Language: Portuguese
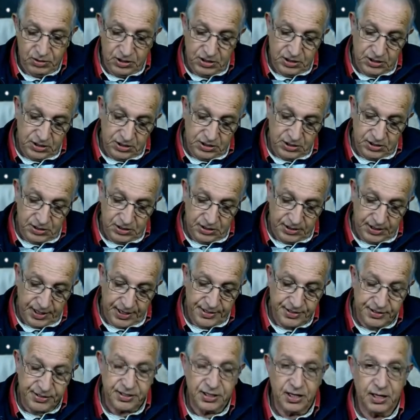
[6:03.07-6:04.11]
de,
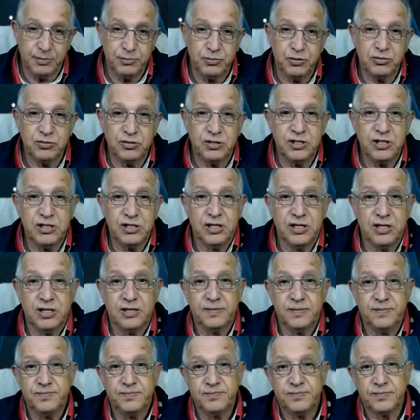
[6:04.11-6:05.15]
quem sabe, um dia
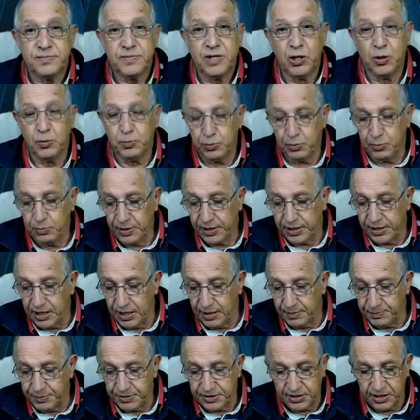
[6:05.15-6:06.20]
eu
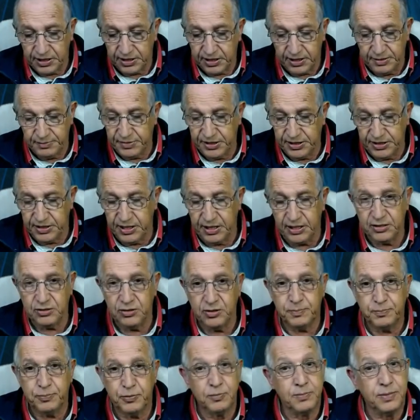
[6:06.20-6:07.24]
publicar. Apesar que a minha ideia
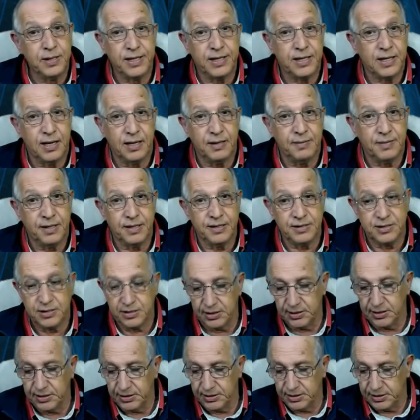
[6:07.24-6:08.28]
não é publicar mais
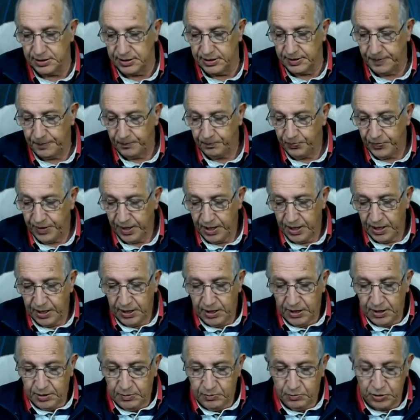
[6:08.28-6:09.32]
ele, né?
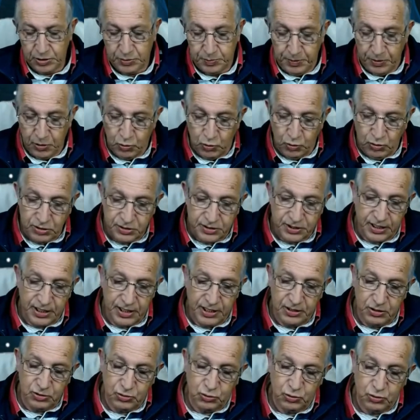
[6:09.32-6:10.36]
Muito pelo
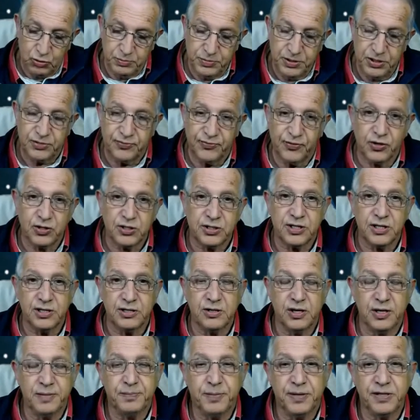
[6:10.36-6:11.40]
contrário, eu estou me
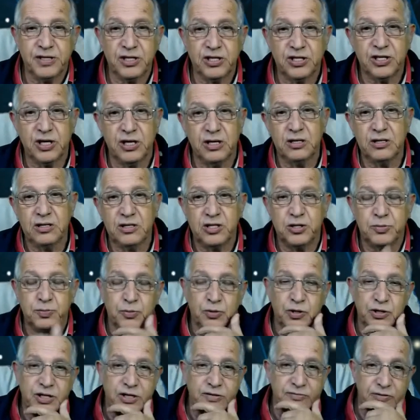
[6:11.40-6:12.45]
esforçando aí para deixar ele
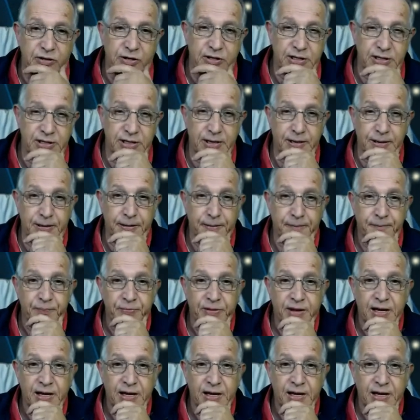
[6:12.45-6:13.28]
disponível aí na,